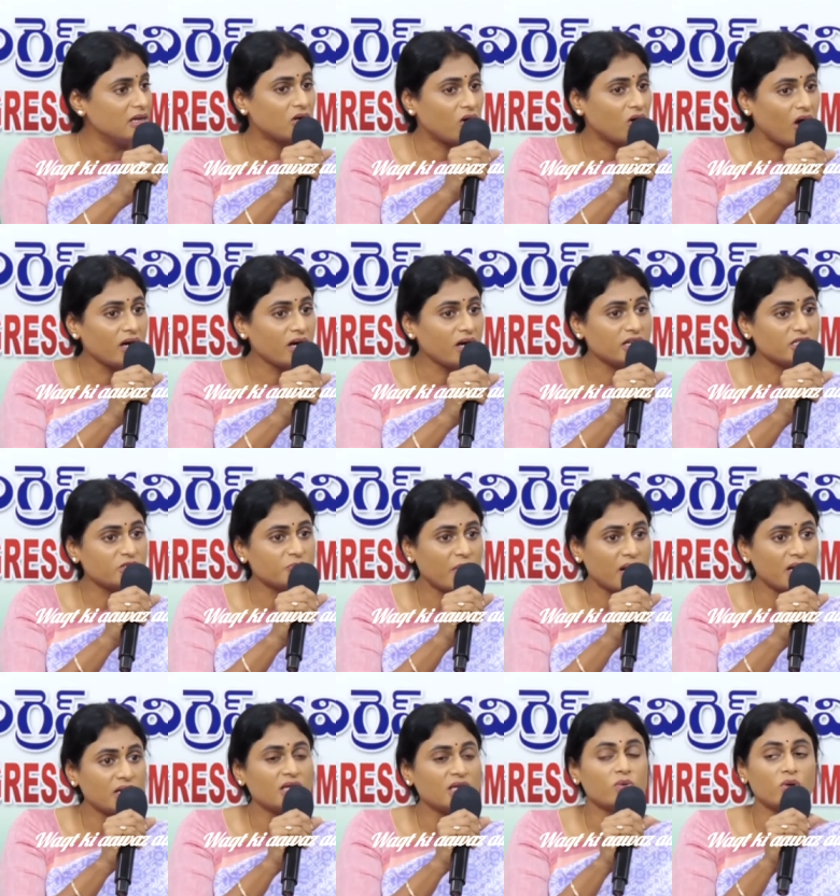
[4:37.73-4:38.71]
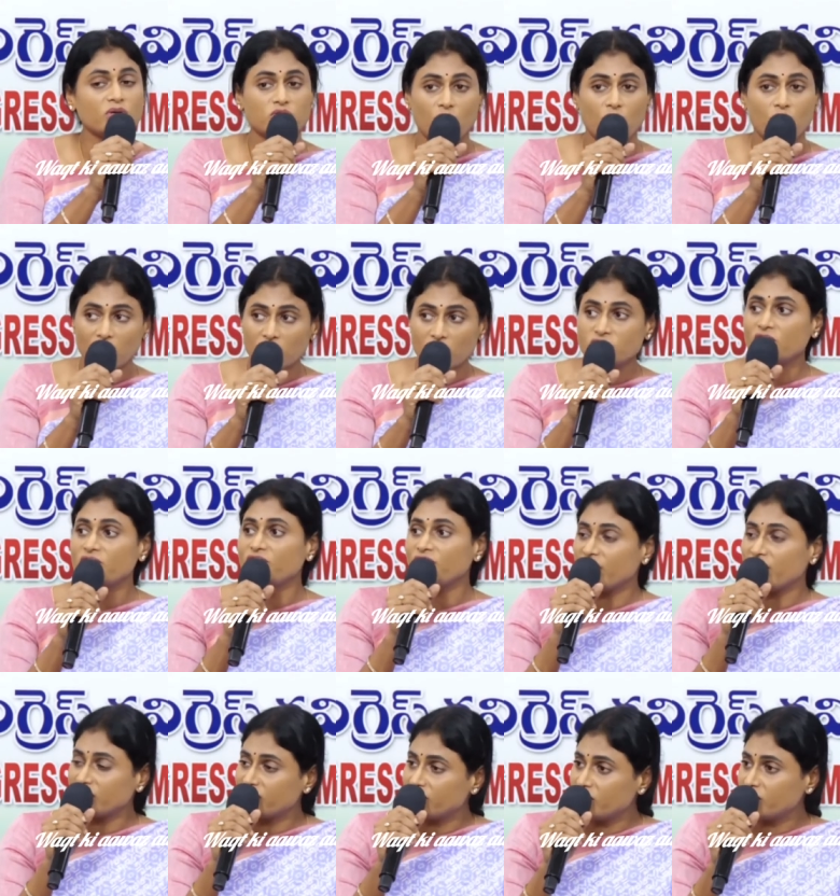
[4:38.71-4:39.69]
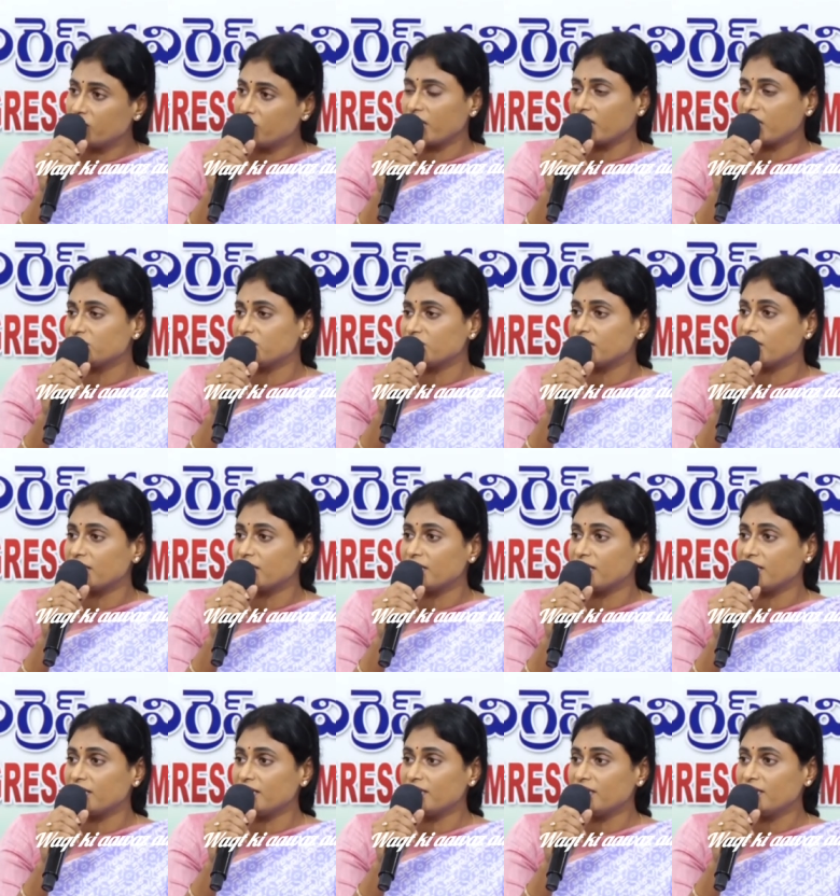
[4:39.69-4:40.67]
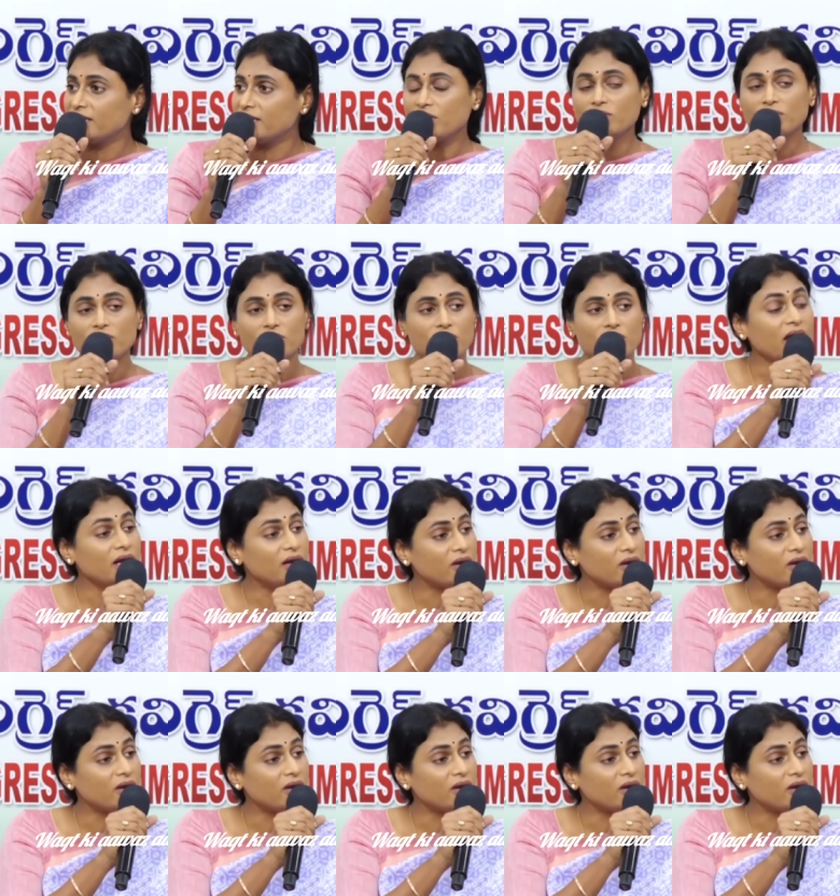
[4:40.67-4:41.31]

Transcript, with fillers: the Congress party was also faithful to Rajshekar Reddy గారు